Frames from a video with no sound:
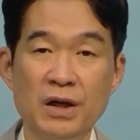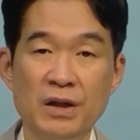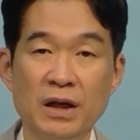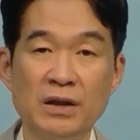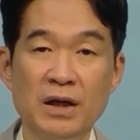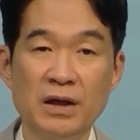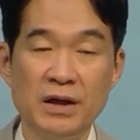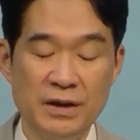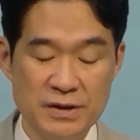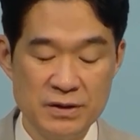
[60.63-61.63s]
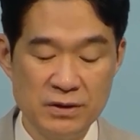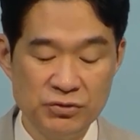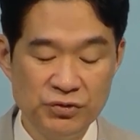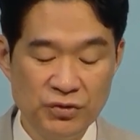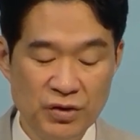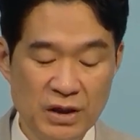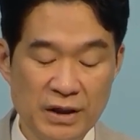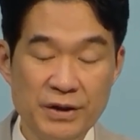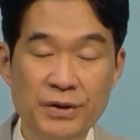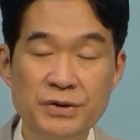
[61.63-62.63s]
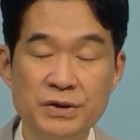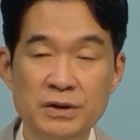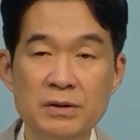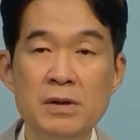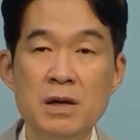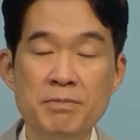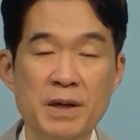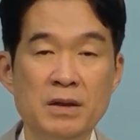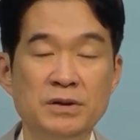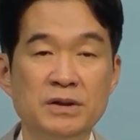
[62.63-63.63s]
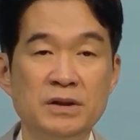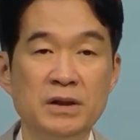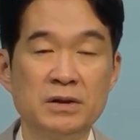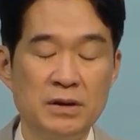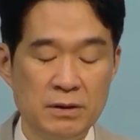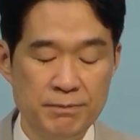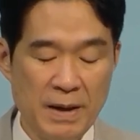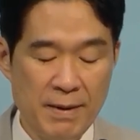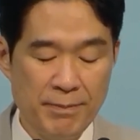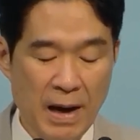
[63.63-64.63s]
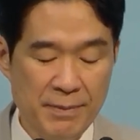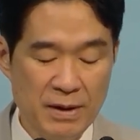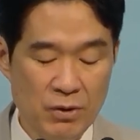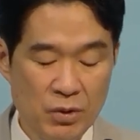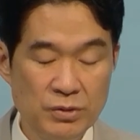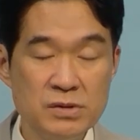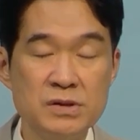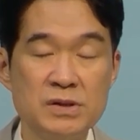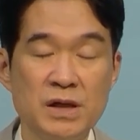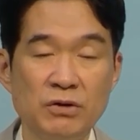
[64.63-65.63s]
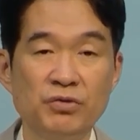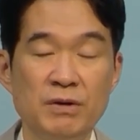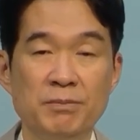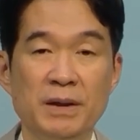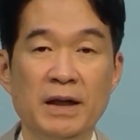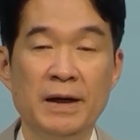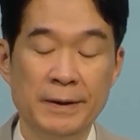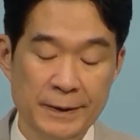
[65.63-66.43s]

나타나게 돼서 굳건하게 되어지는 페르시 배 바벨론 제국입니다.